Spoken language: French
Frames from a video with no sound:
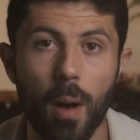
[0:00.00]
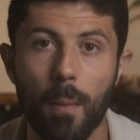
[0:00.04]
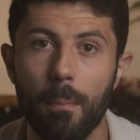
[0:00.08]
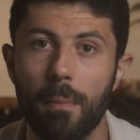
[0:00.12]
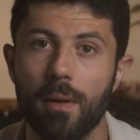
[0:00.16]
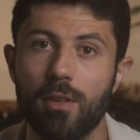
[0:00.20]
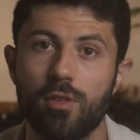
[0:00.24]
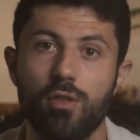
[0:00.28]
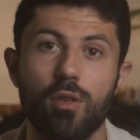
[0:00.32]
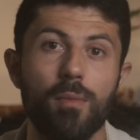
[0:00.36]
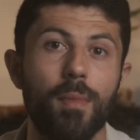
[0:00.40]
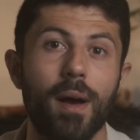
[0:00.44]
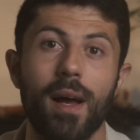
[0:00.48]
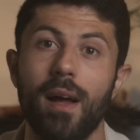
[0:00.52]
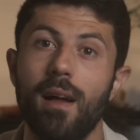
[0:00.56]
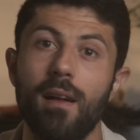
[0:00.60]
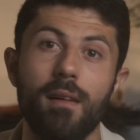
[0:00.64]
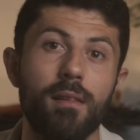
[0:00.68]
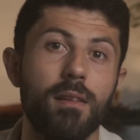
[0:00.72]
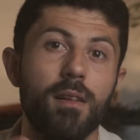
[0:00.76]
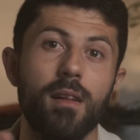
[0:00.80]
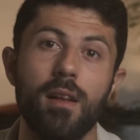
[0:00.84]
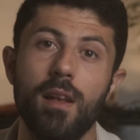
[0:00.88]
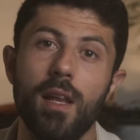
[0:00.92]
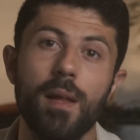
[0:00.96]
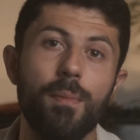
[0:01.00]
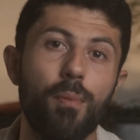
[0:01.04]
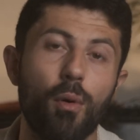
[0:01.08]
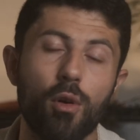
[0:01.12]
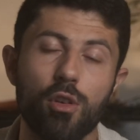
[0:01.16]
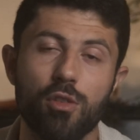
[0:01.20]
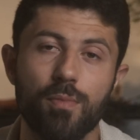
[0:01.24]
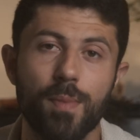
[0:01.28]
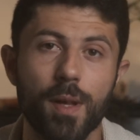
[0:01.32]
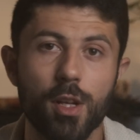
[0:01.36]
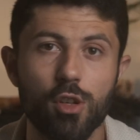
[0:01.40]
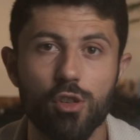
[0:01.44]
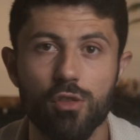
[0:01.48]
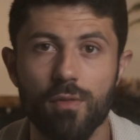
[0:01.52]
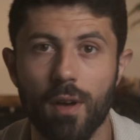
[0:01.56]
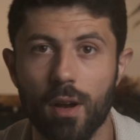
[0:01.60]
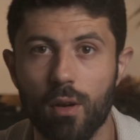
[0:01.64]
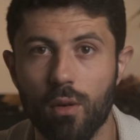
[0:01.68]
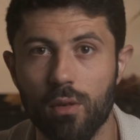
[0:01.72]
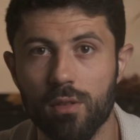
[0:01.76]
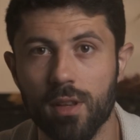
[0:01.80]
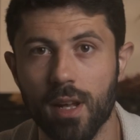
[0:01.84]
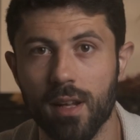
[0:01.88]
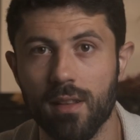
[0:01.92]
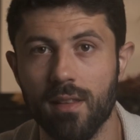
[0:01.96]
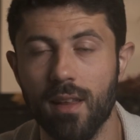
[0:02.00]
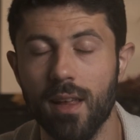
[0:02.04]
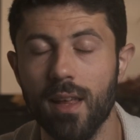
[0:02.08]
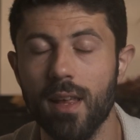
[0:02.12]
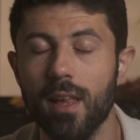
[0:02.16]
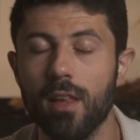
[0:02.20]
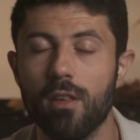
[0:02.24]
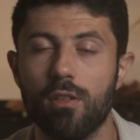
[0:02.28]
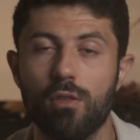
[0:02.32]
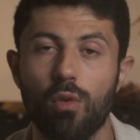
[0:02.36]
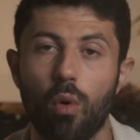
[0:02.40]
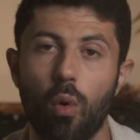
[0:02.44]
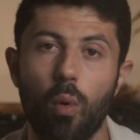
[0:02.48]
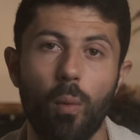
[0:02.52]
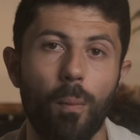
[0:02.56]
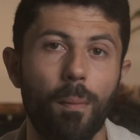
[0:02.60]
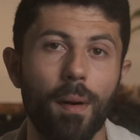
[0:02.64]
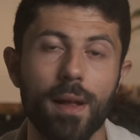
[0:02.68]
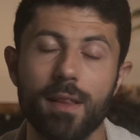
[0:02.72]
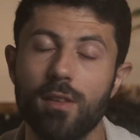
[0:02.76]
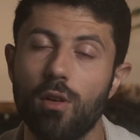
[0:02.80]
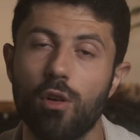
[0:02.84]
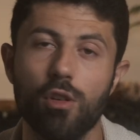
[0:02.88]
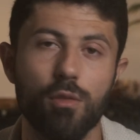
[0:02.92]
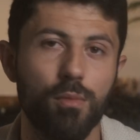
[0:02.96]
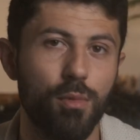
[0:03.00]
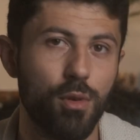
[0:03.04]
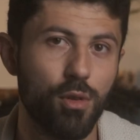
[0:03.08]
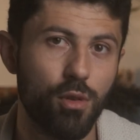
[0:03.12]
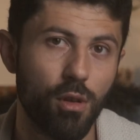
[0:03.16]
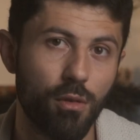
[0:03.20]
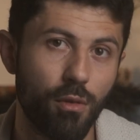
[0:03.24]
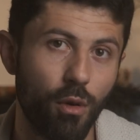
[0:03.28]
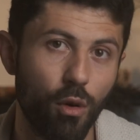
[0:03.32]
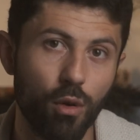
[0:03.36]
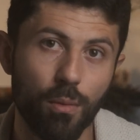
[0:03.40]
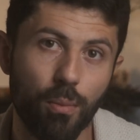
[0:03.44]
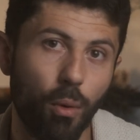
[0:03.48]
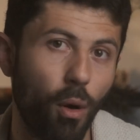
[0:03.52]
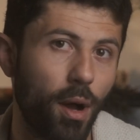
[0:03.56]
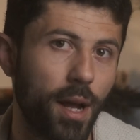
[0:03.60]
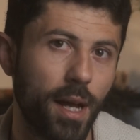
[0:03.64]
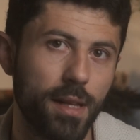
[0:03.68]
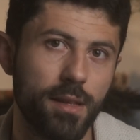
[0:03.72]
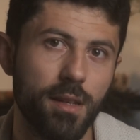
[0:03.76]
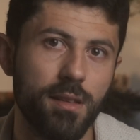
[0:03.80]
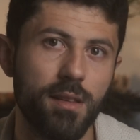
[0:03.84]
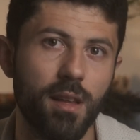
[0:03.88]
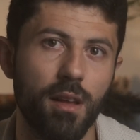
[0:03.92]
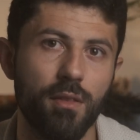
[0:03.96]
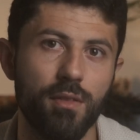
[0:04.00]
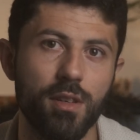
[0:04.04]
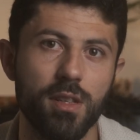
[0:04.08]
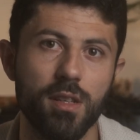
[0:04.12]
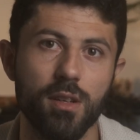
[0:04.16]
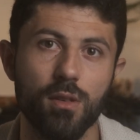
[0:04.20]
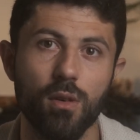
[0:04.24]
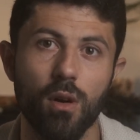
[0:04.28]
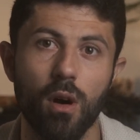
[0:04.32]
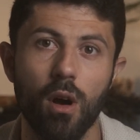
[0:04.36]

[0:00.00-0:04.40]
parce que bah, les prospects que tu vas contacter, ils seront pas 30 minutes devant eux pour regarder ta vidéo.